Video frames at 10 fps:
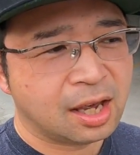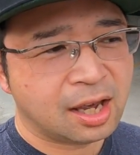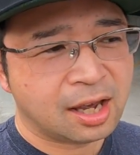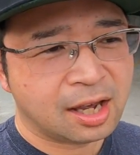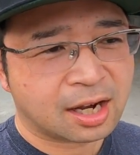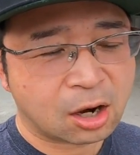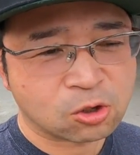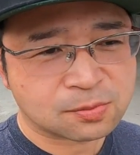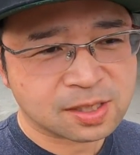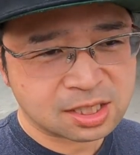えー、鹿
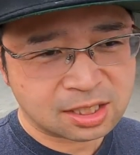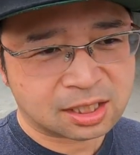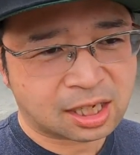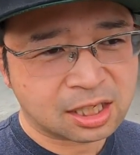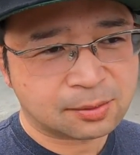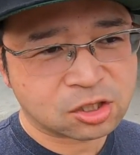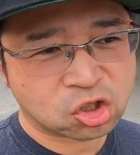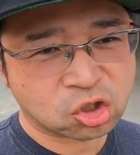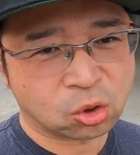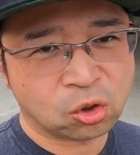児島市谷山
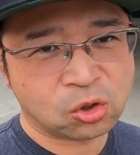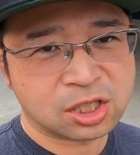中央の